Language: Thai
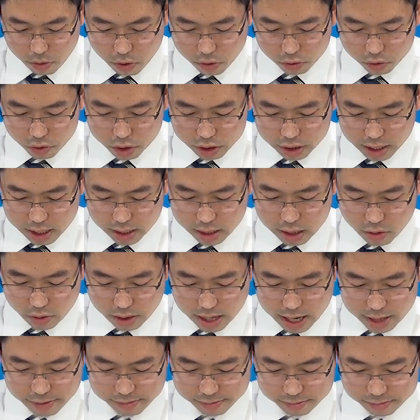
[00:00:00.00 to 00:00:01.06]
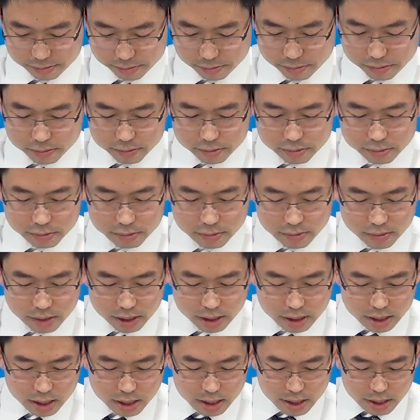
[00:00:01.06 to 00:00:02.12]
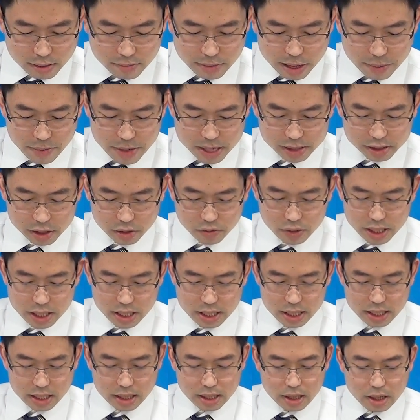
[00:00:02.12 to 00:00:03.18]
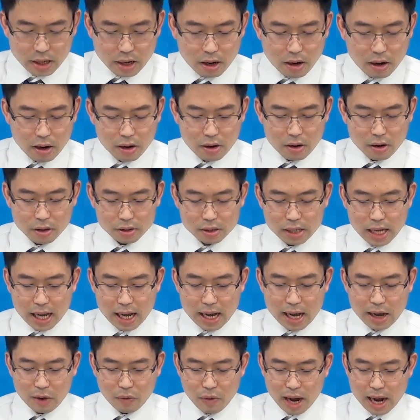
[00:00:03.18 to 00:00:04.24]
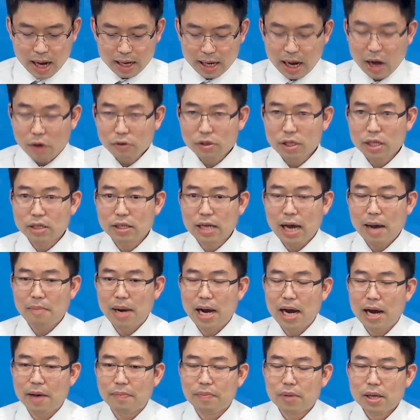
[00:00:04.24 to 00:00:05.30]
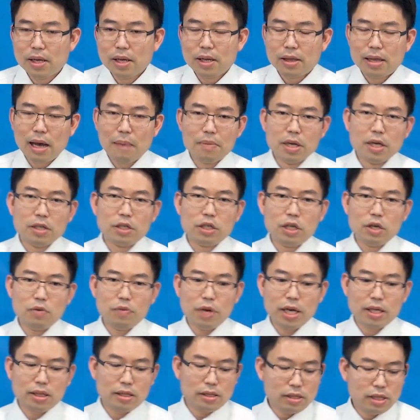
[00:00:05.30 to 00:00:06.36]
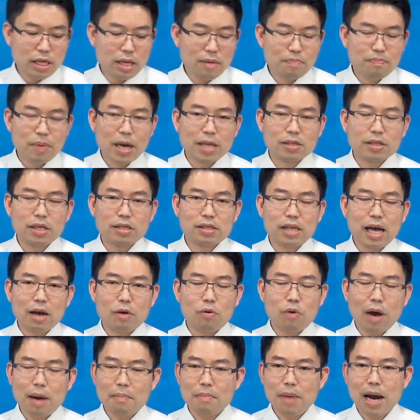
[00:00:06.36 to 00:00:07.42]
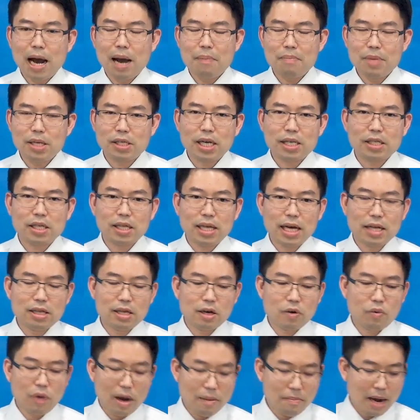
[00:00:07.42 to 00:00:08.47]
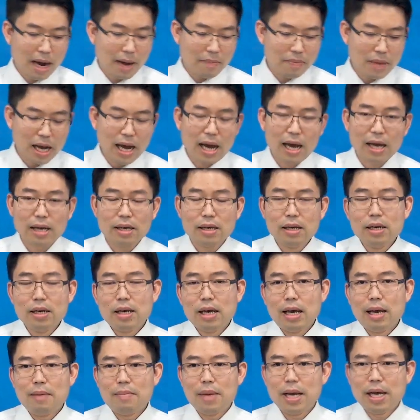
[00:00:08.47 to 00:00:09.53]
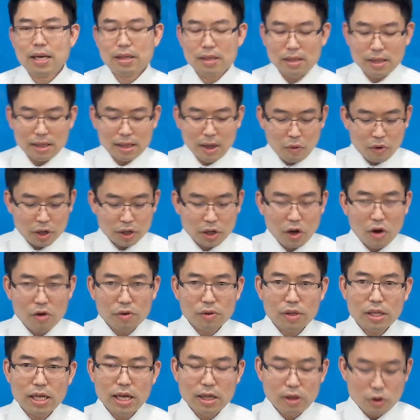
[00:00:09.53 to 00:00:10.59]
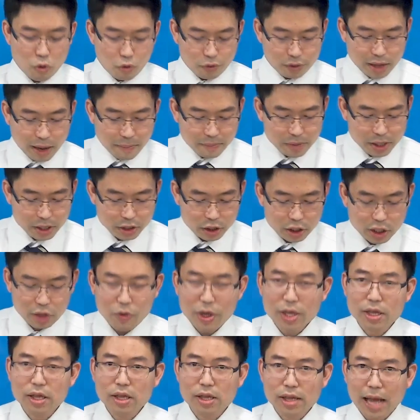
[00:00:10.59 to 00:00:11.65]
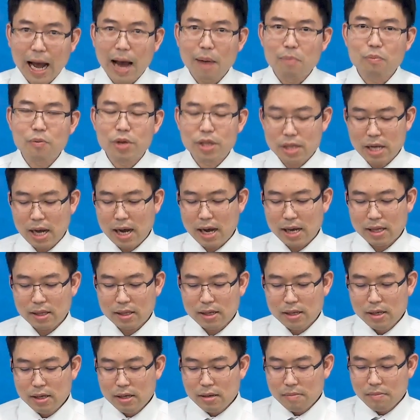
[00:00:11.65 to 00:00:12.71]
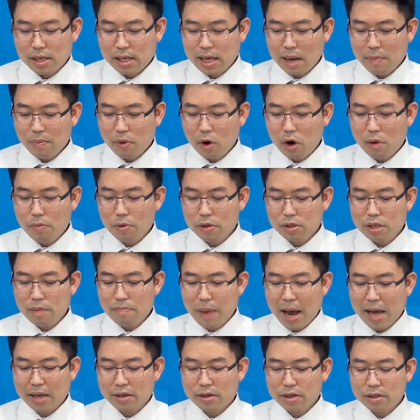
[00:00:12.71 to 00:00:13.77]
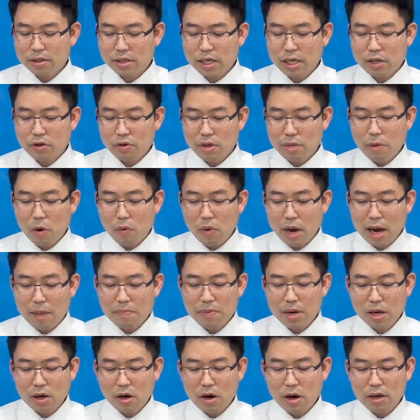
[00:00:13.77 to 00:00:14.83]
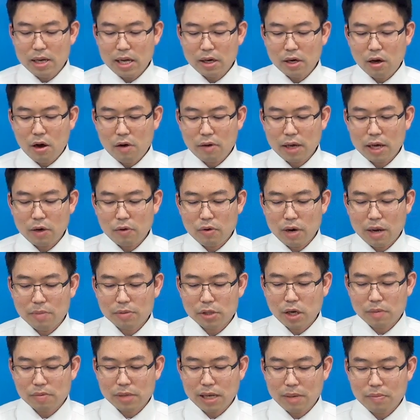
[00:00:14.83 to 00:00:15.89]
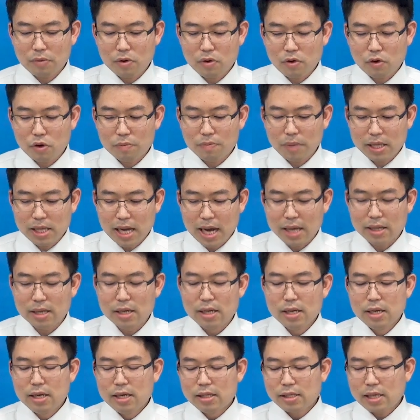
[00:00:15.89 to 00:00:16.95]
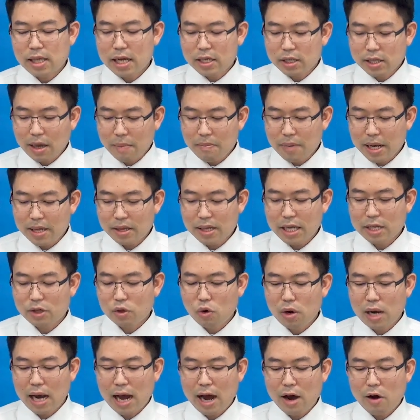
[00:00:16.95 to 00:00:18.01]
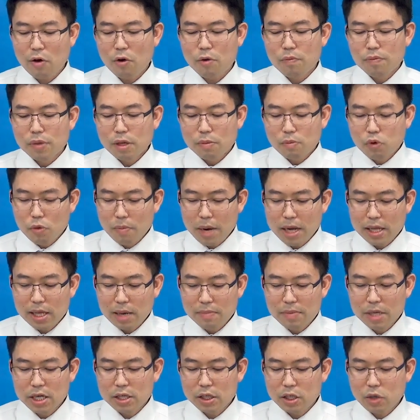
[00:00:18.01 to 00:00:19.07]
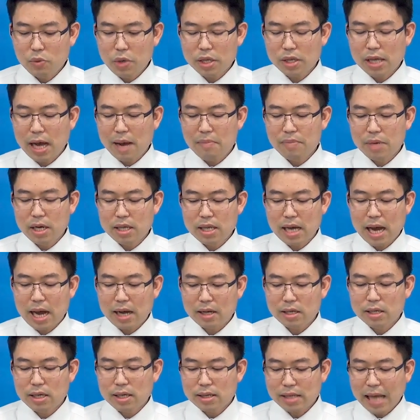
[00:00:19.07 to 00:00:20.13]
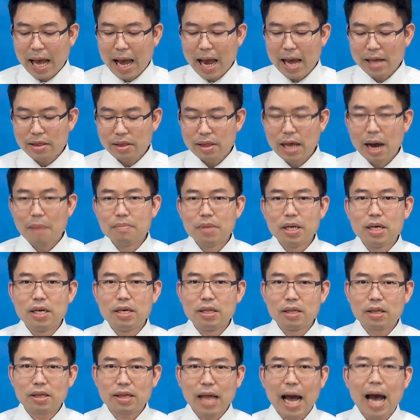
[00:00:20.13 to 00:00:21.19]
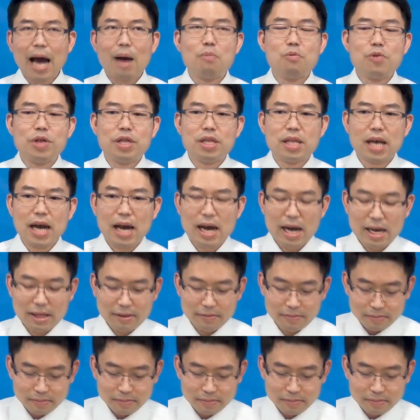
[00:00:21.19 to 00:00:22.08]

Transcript: ระองค์ด้วยเช่นเดียวกันไม่เพียงเท่านี้ถ้าหากว่าเราจะสามารถดำเนินชีวิตที่ปราศจากความบาปมีชัยชนะเหนือความบาปได้เอเมนเราก็ต้องเรียนรู้ดำเนินชีวิตตามวิญญาณเหมือนกับโรมบทที่8ข้อ 4ตรงนี้บอกว่าเพื่อข้อเรียกร้องแห่งความชอบธรรมของกฎบัญญัติจะได้สำเร็จในตัวเราผู้ไม่ดำเนินชีวิตตามเนื้อหนังแต่ดำเนินตามวิญญาณ